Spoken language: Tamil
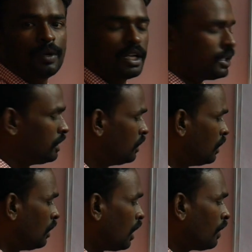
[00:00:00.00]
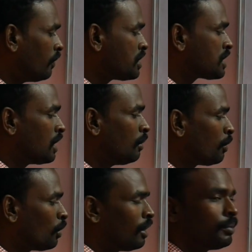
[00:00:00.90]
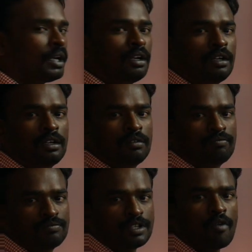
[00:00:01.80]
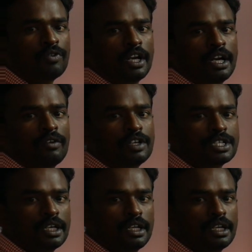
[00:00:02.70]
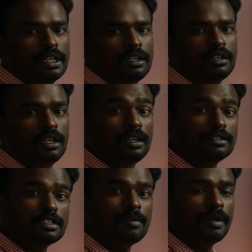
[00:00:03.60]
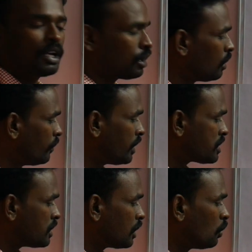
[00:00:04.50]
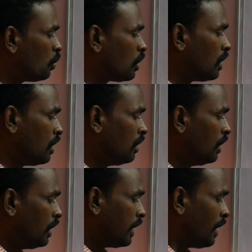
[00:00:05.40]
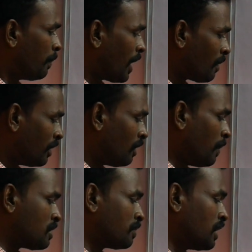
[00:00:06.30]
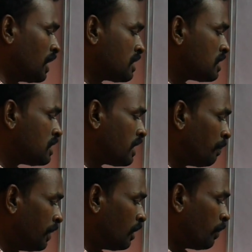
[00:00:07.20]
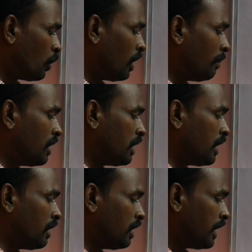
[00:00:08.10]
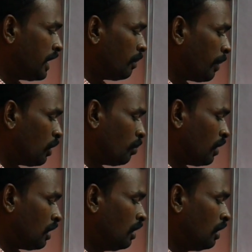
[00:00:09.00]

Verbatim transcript: பண்ணாது அட் வெர்ஷனில் ப்ரோக்ராம் என்ன சாஃப்ட்வேர் என்ன வேர்ஷனில் இருக்குது சிஸ்டமில் என்ன கான்ஃபிகரேஷன் இருக்குன்னு கொடுக்கலாம் என்ன பேராமீட்டர் பாஸ் பண்ணுறேன் சின்ஸ் எப்போ இந்த ப்ரோக்ராம் எழுதுகிறேன் இது ரிட்டன் பண்ணுமா